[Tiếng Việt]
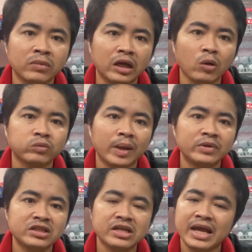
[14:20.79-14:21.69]
cái chục
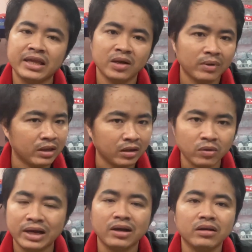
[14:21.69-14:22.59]
tiệm sửa xe nhưng mà vẫn
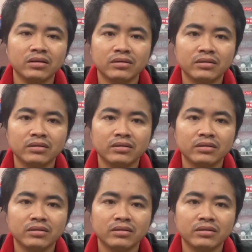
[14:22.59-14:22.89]
có khách hết